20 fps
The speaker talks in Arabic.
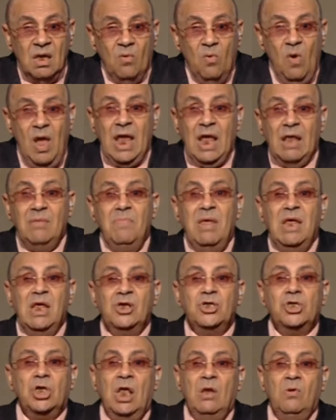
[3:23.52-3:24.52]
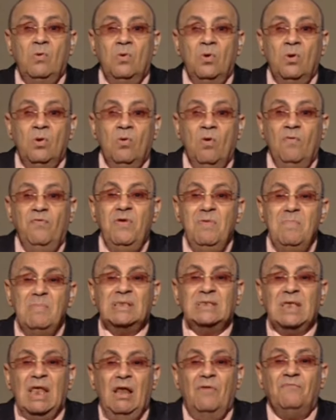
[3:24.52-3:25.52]
وجد ما يشغله وفي
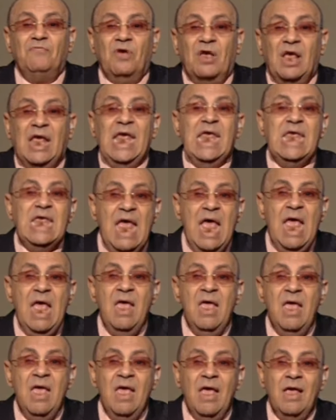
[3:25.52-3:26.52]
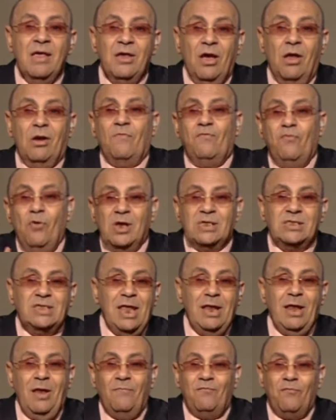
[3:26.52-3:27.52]
مسألة فقهية يعرفوها
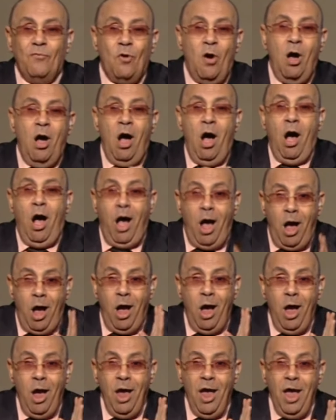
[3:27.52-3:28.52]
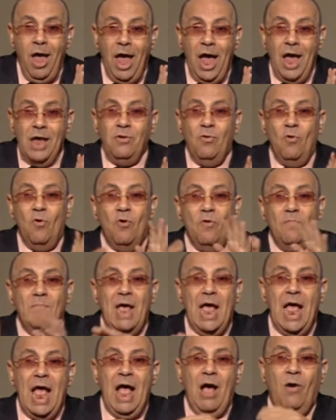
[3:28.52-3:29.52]
السادة الفقهاء
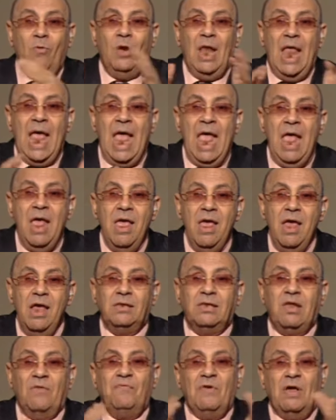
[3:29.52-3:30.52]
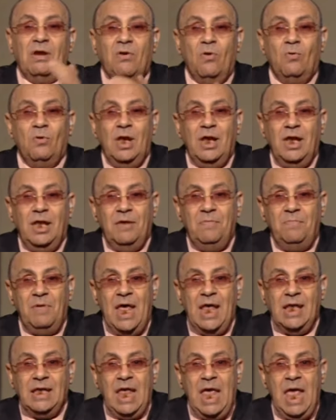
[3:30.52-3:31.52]
أيهما أولى التفرغ
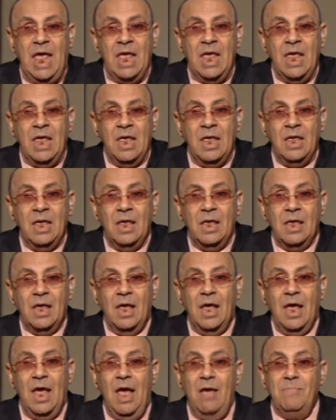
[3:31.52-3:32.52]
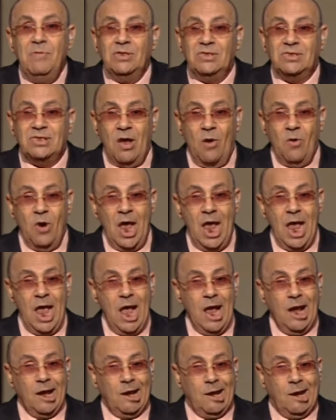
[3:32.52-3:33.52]
للعبادة أم
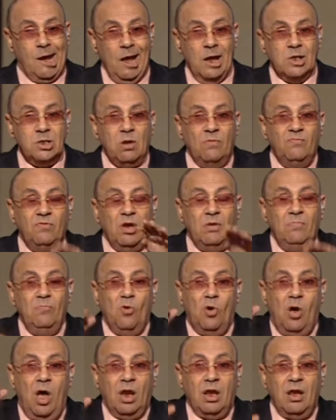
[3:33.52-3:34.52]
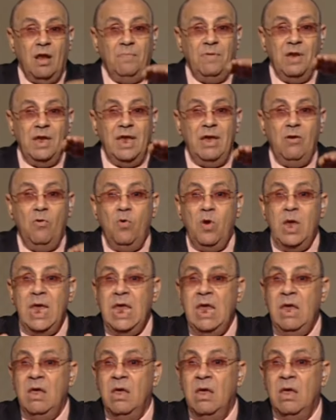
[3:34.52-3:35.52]
الزواج شفت المقارنة بين إيه
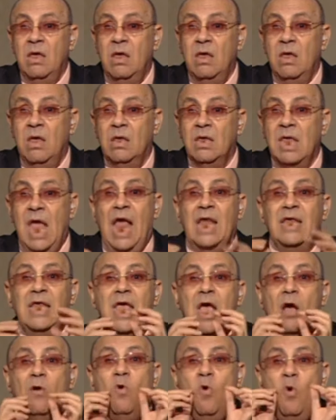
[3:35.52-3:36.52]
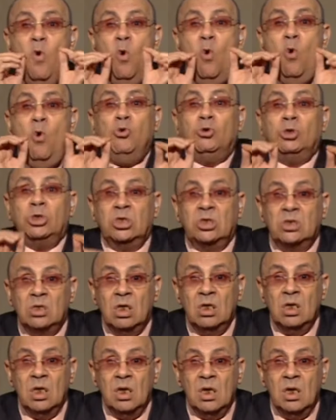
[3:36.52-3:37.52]
وإيه يعني يجوز